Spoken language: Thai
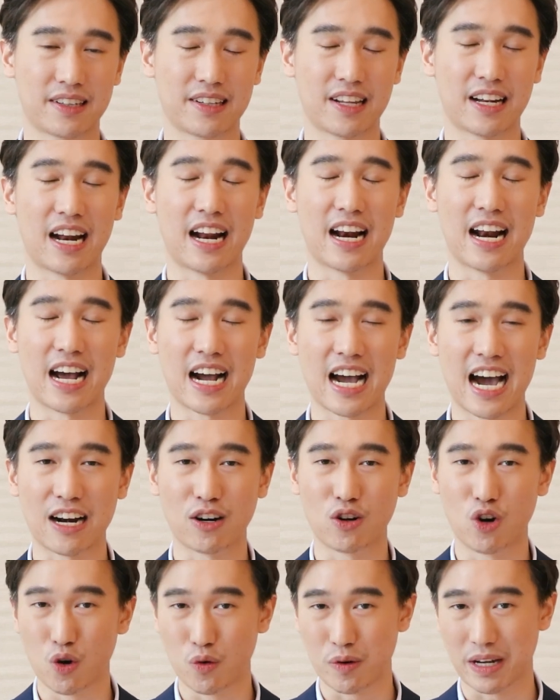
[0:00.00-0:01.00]
สถานการ
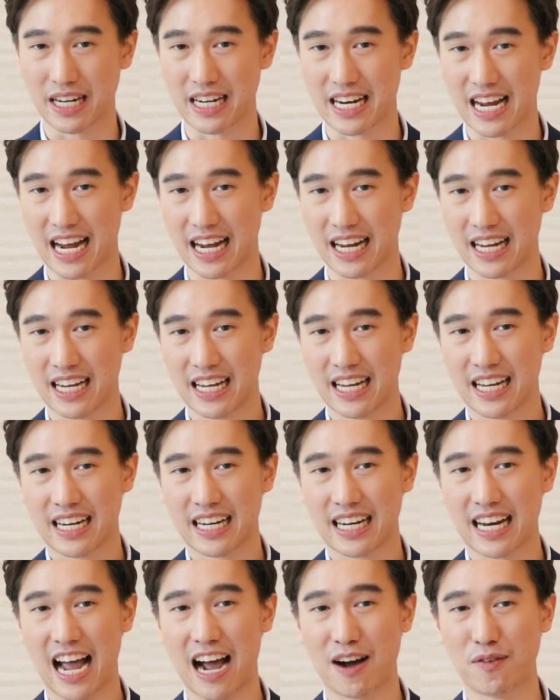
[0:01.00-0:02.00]
ณ์โควิดเนี่ย
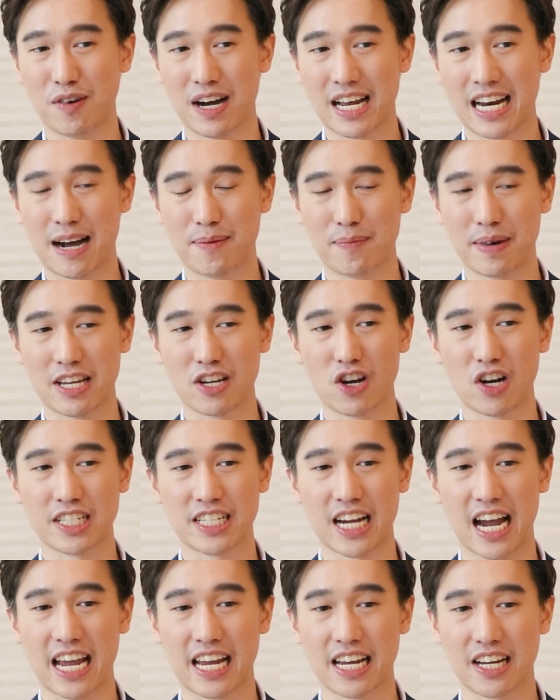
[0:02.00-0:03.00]
ถามว่าทำให้ยอด
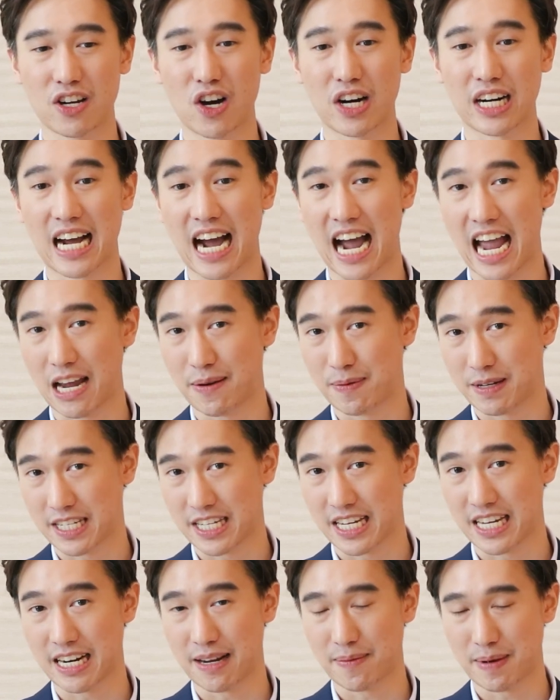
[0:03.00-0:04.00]
ใช้ยอดขาย
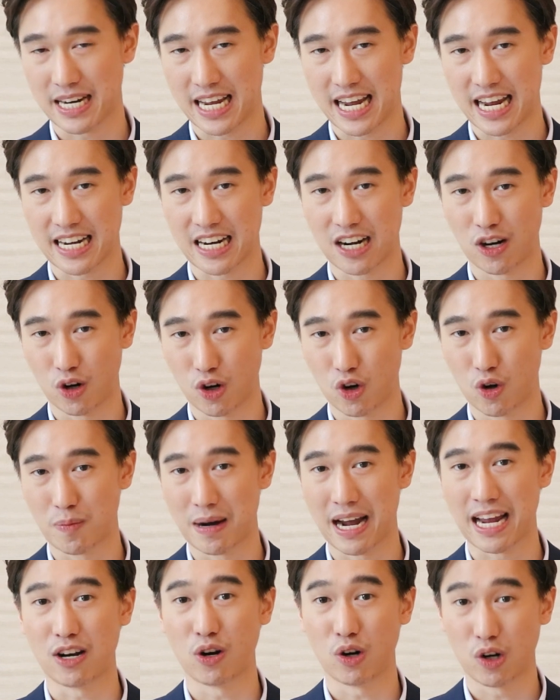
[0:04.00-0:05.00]
LPG ในประเทศเนี่ยลดลง
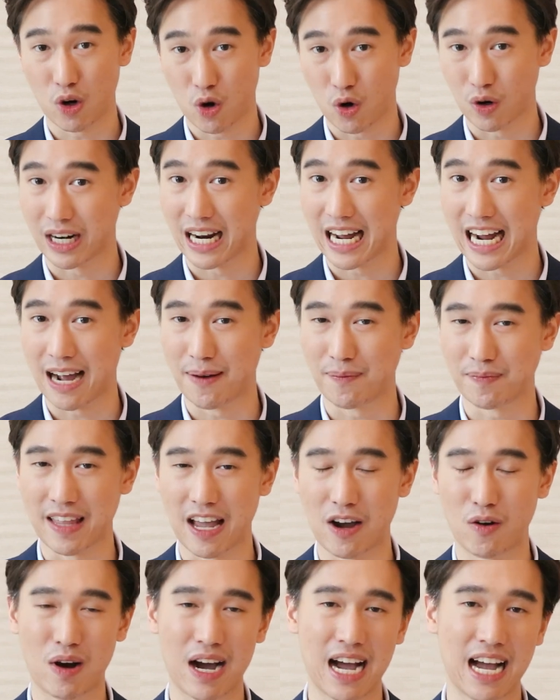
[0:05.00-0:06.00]
ไหมลดลงนะครับ
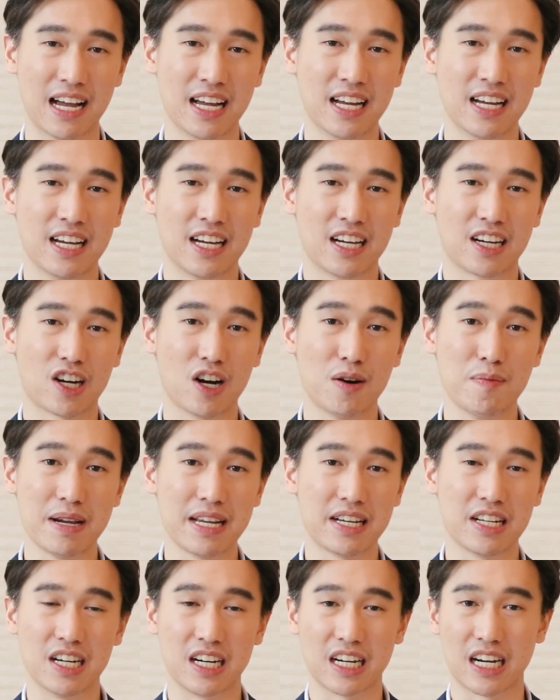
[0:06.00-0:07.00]
แต่ว่าก็
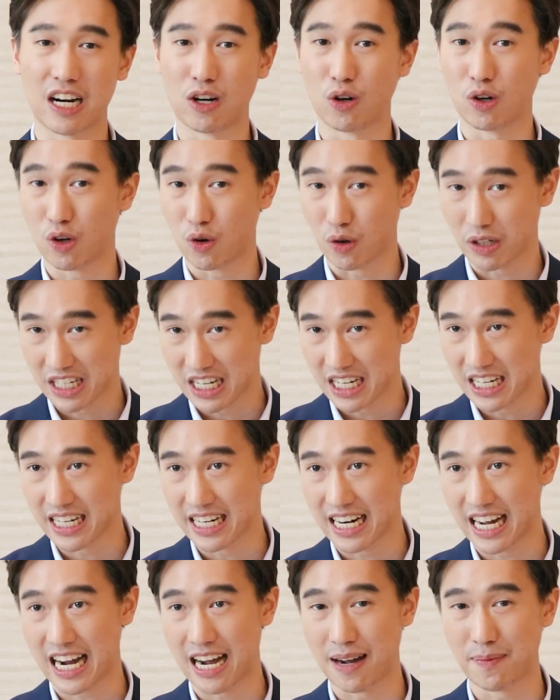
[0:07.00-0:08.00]
ไม่ถึงกับลดลงเยอะ
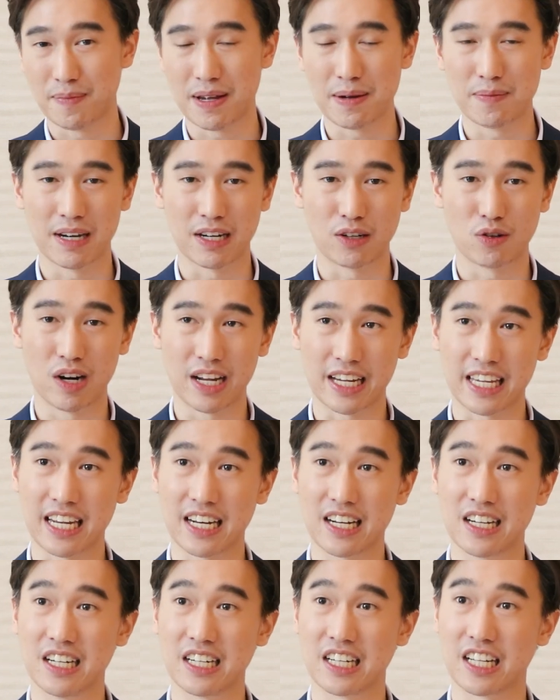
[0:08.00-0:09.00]
นะครับไม่เหมือนธุรกิ
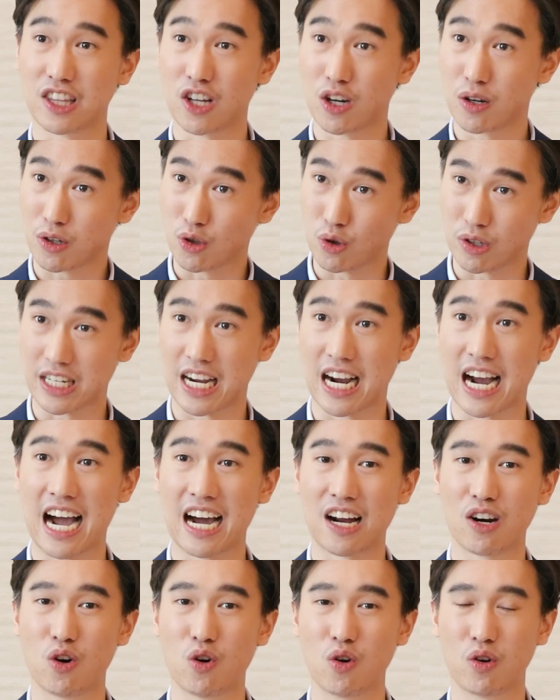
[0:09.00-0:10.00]
จอื่นที่ต้องหยุดชะ
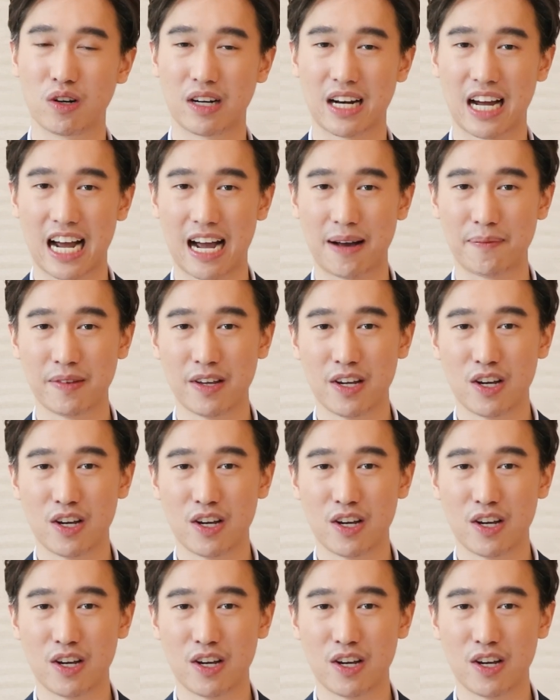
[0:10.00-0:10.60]
งักลงนะครับ